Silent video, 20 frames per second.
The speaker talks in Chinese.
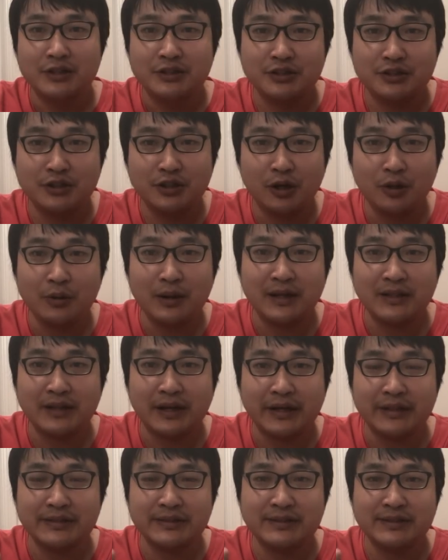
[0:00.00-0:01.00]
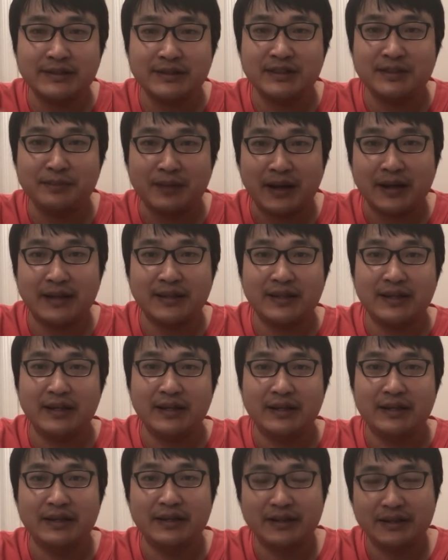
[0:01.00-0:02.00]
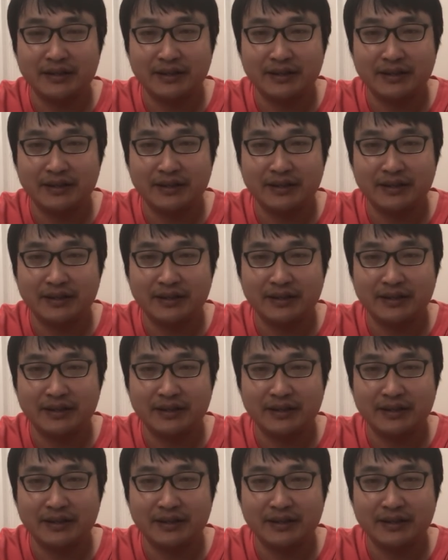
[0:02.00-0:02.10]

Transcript: 是偷来的还是自己买来的？